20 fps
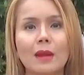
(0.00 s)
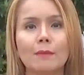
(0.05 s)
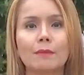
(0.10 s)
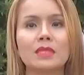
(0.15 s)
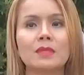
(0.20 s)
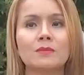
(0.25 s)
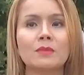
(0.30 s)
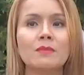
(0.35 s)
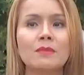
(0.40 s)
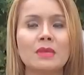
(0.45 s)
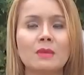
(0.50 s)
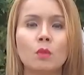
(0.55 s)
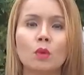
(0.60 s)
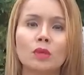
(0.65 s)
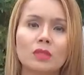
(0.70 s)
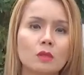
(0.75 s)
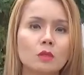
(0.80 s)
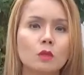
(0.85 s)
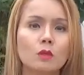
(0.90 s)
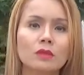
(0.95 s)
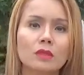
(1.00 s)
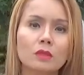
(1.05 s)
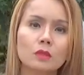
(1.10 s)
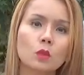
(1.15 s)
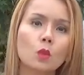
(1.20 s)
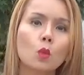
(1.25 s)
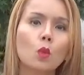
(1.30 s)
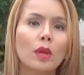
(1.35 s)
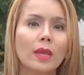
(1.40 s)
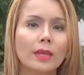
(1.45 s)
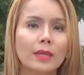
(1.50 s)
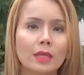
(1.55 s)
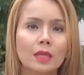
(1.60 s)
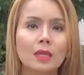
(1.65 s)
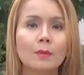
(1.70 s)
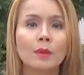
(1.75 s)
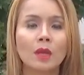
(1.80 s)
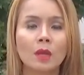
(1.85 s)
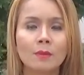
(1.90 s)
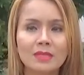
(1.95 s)
รั่งมันจะไม่มีพวกเจ้าชงเจ้าชู้อะไรเงี้ย
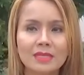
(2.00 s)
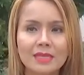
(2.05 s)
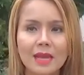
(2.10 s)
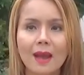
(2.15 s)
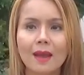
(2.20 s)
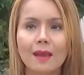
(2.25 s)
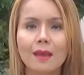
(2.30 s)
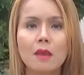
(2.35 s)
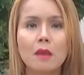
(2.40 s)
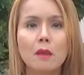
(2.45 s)
คือมันก็ไม่ใช่